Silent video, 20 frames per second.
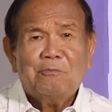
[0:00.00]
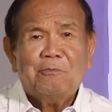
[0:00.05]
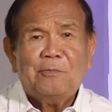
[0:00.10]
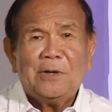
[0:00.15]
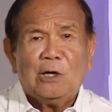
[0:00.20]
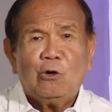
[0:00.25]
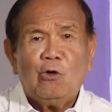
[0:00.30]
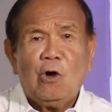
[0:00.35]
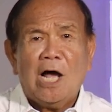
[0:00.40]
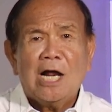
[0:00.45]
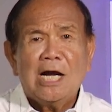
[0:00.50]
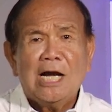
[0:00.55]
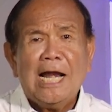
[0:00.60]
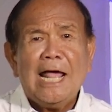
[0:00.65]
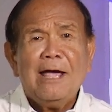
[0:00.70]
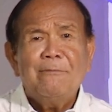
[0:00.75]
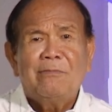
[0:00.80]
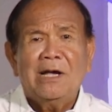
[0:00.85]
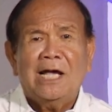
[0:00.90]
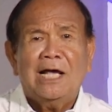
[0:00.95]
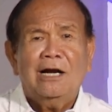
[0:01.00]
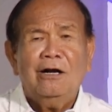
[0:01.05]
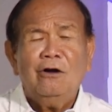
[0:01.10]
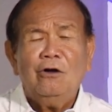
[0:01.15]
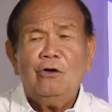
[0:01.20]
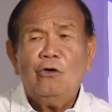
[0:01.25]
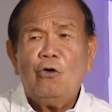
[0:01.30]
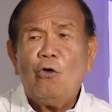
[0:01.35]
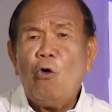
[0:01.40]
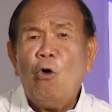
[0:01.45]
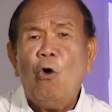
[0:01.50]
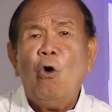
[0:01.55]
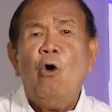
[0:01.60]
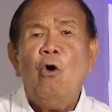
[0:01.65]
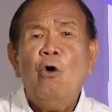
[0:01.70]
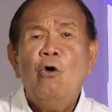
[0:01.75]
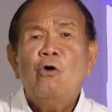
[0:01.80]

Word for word: Pero ang label o